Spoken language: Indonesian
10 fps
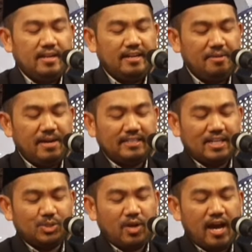Nanti
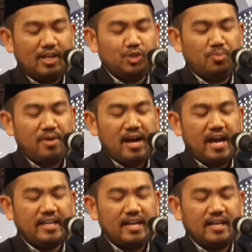baca surah
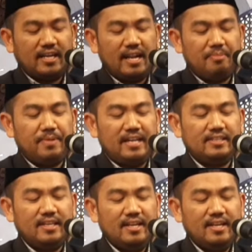Al-Jum'ah ayat yang ke-8.